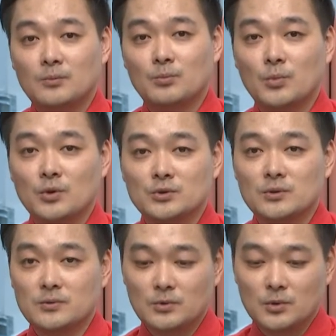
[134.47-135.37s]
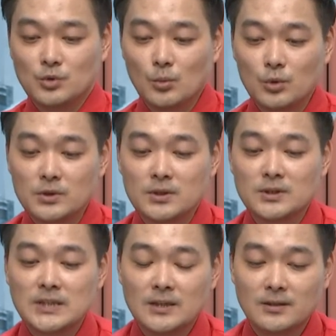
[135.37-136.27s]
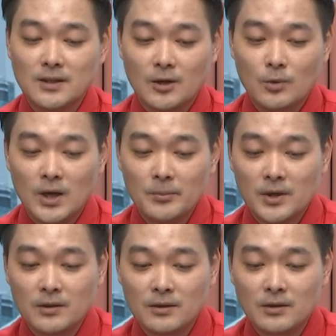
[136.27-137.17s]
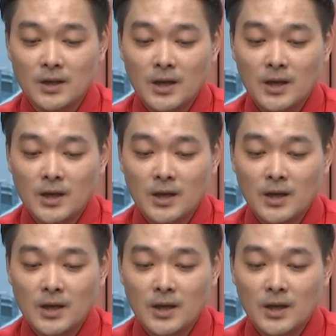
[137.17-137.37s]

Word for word: 뭐 어, 종목들을 찾는다고 하면